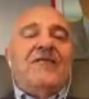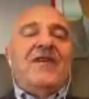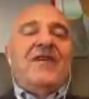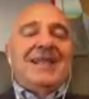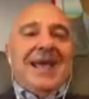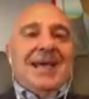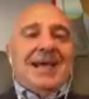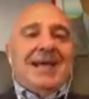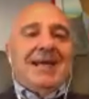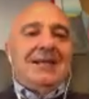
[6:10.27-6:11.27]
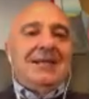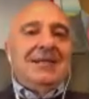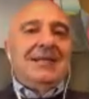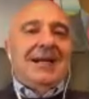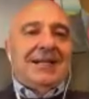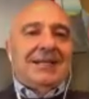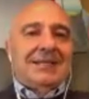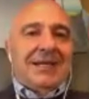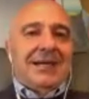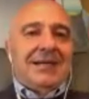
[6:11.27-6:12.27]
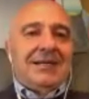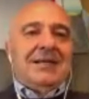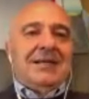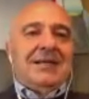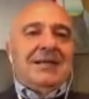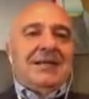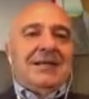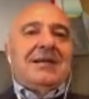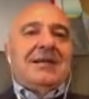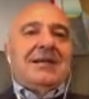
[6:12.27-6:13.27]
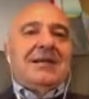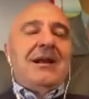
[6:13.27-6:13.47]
Poi vedere in diretta